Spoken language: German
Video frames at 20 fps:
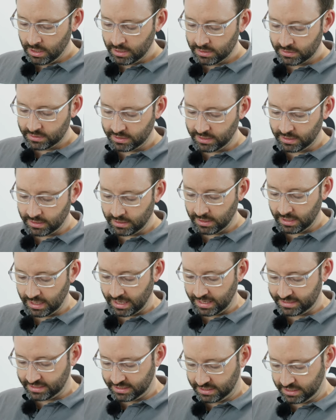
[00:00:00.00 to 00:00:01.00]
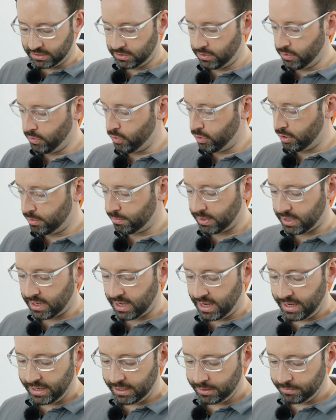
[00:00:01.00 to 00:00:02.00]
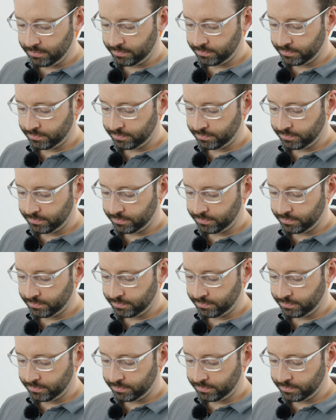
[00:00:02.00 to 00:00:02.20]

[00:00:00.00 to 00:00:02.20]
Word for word: Sie rasten hörbar ein.